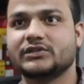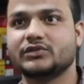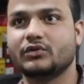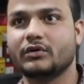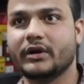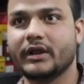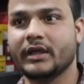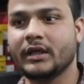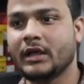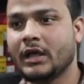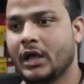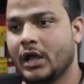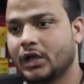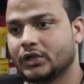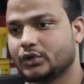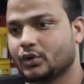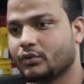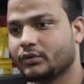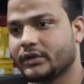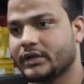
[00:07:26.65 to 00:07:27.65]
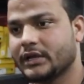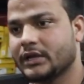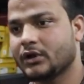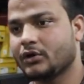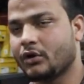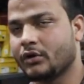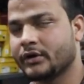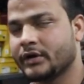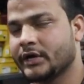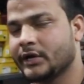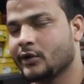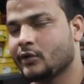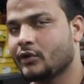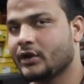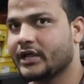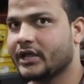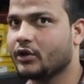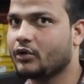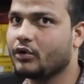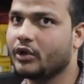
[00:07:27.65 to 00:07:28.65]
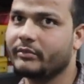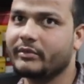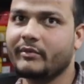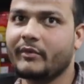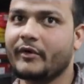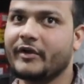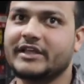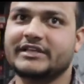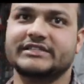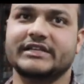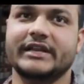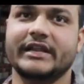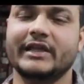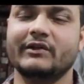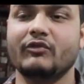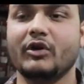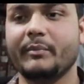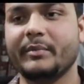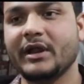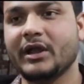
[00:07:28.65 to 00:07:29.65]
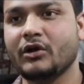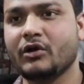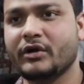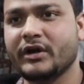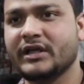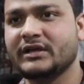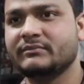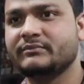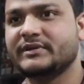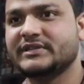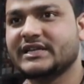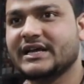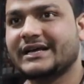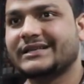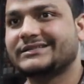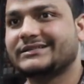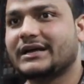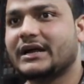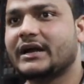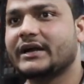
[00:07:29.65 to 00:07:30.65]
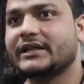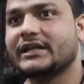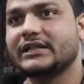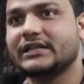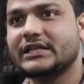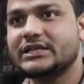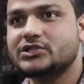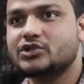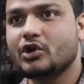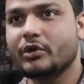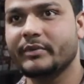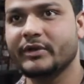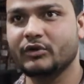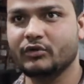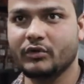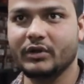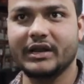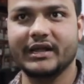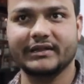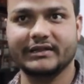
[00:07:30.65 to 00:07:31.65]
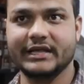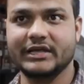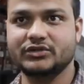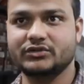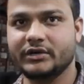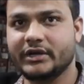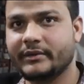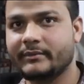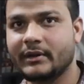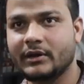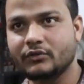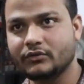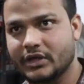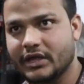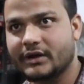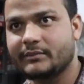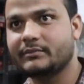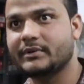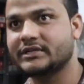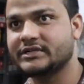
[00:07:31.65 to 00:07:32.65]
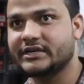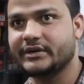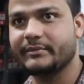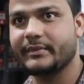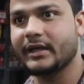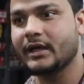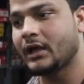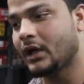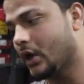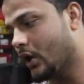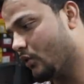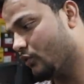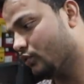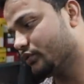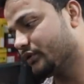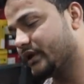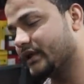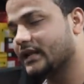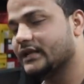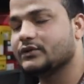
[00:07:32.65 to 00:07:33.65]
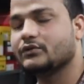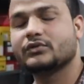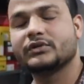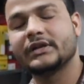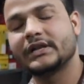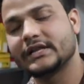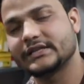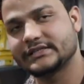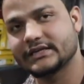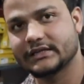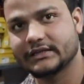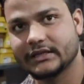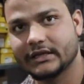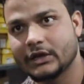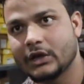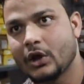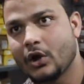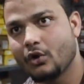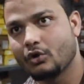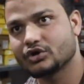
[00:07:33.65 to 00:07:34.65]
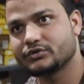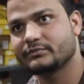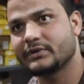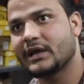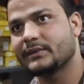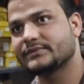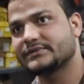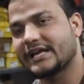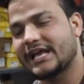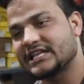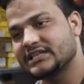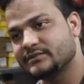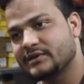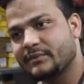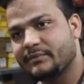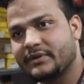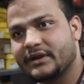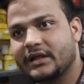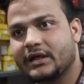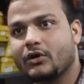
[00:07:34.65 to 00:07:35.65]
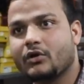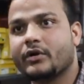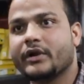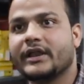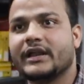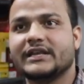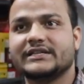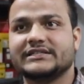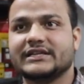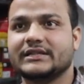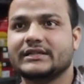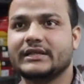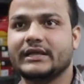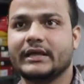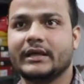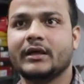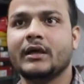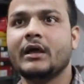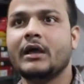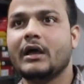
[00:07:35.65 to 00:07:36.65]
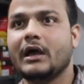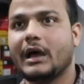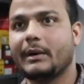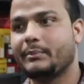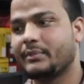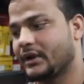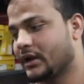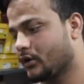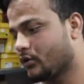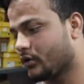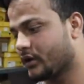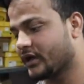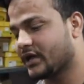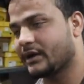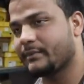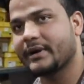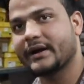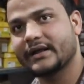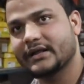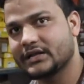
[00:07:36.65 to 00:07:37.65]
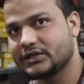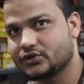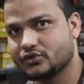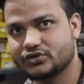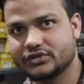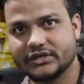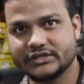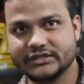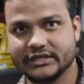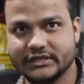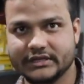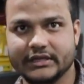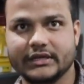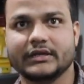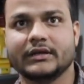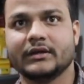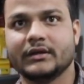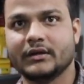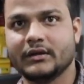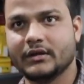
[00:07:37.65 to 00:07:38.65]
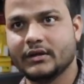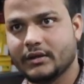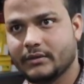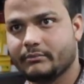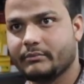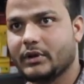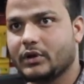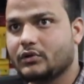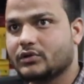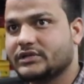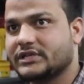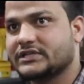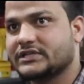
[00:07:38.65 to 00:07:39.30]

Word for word: साथ जुड़ रहे हैं तो उनके लिए क्वांटिटी को लेकर कोई भी मॉडिनेशन नहीं वो अपने अकॉर्डिंग पचास साठ या तीस जो भी उनको लगता है सुटेबल उनके बजट में उनके लिए उतनी ले सकते हैं उसमें आप साइज़ भी अपने अकॉर्डिंग ले सकते हैं अपने अकॉर्डिंग आप आर्टिकल चूज़ कर सकते हैं बिल्कुल